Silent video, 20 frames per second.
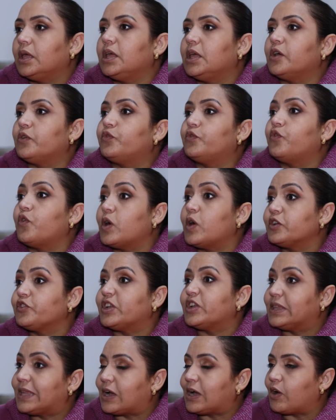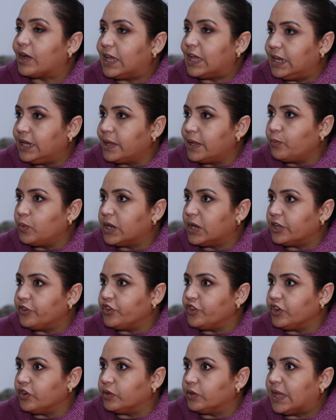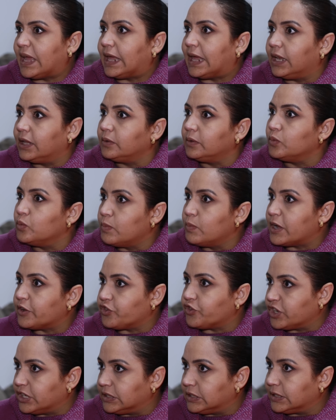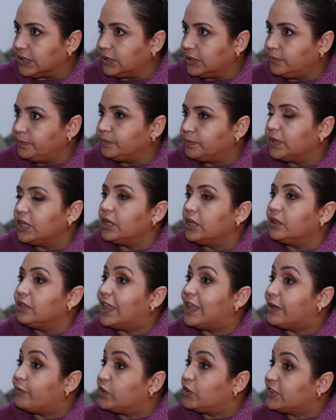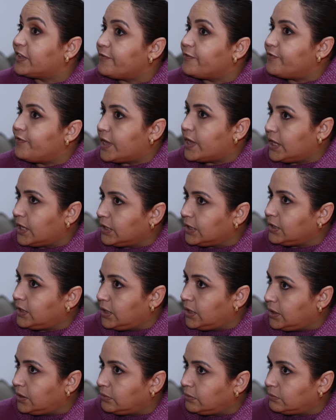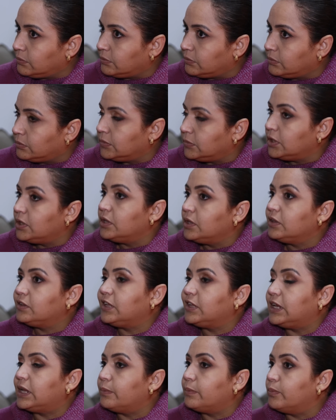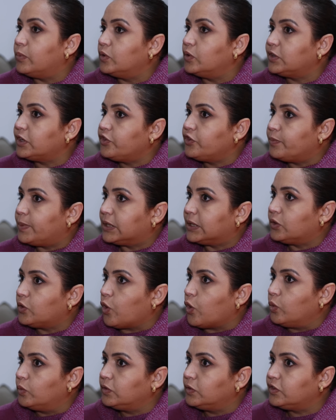Eu vou agendar com aquele namoradinho dela uma janta. Daí você vem aqui, se lambuza de batom,